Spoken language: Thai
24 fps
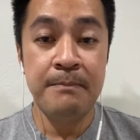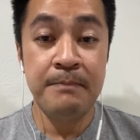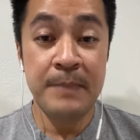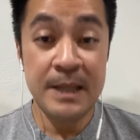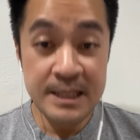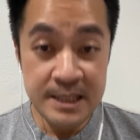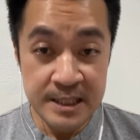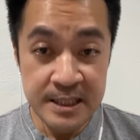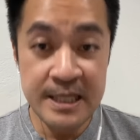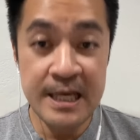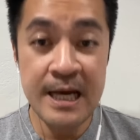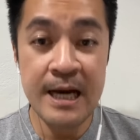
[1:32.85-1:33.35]
เป็น
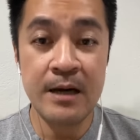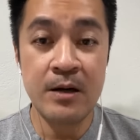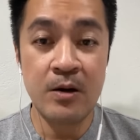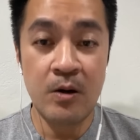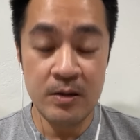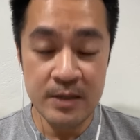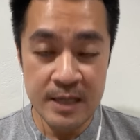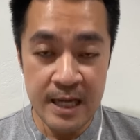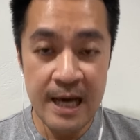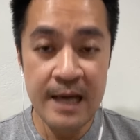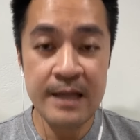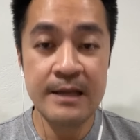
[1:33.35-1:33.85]
เสียงขอ
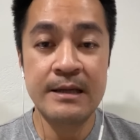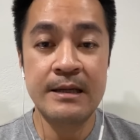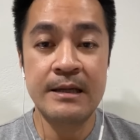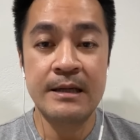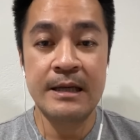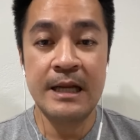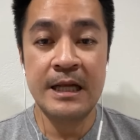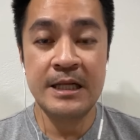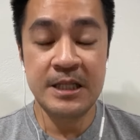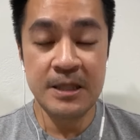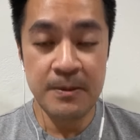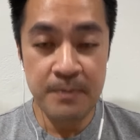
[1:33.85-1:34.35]
งท่าน
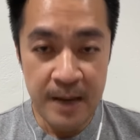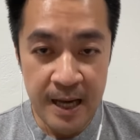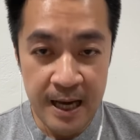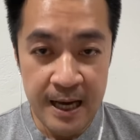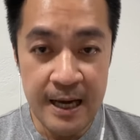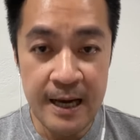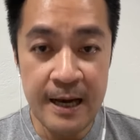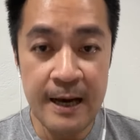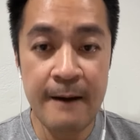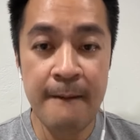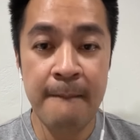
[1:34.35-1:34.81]
ในสภา